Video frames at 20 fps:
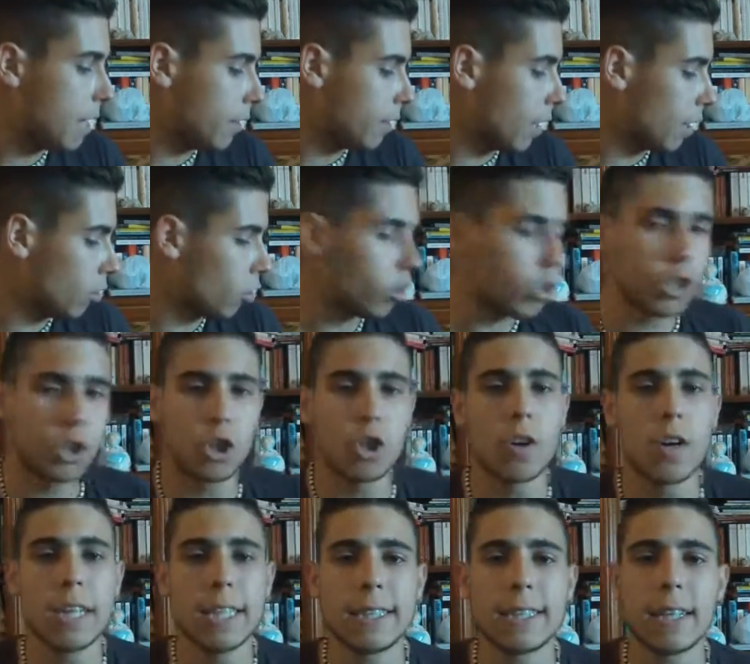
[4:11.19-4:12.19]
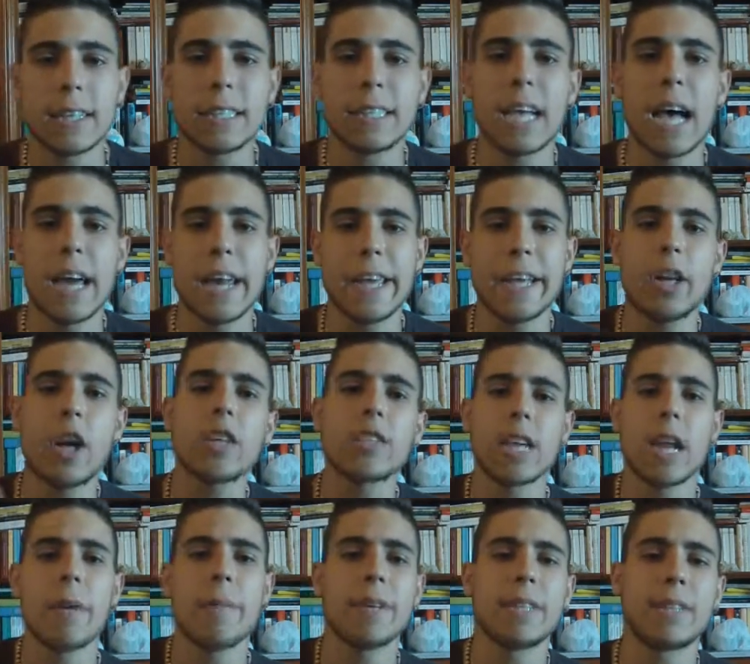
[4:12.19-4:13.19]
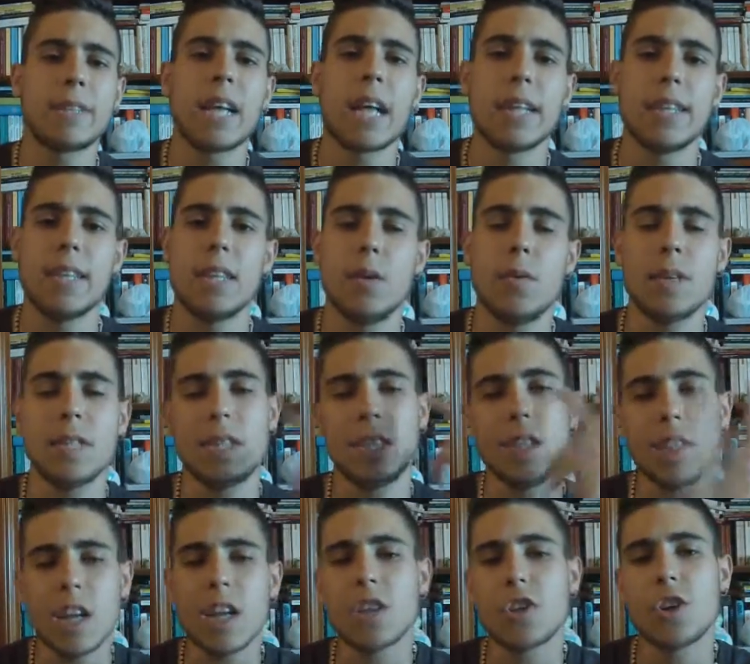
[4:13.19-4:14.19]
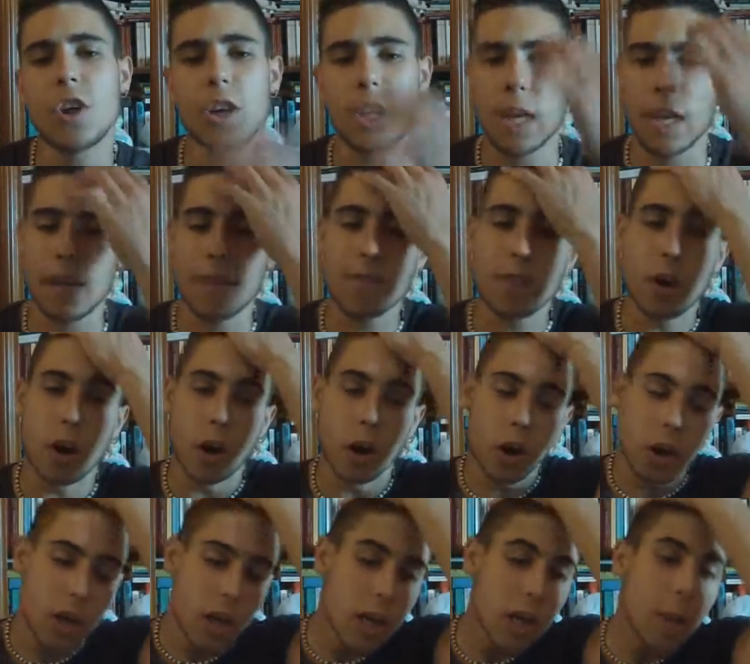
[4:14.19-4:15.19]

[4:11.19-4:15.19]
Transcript: intanto ci sono le zanzare, cosa ne pensate di questi tre giochi che vi ho